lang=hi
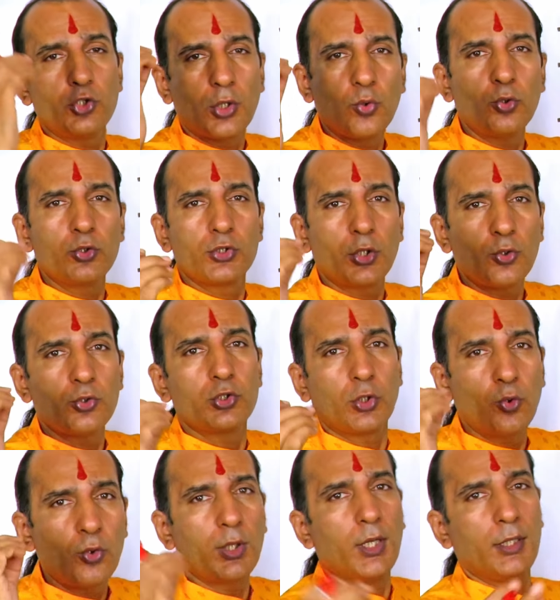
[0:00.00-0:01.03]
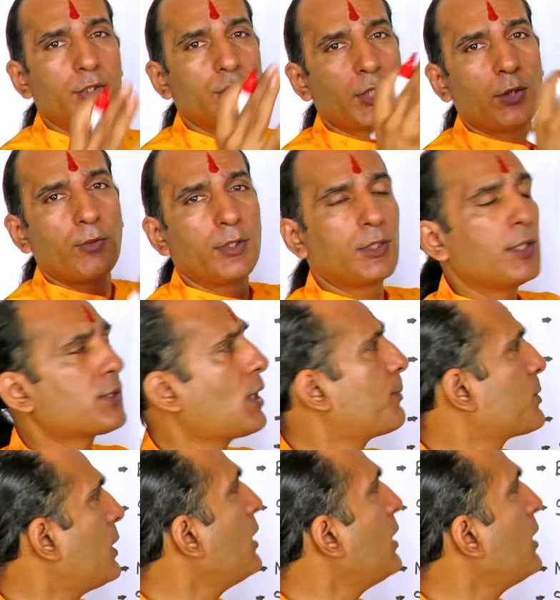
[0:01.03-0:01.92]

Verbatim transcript: जरूर जरूर जरूर खानी चाहिए आयुर्वेद के हिसाब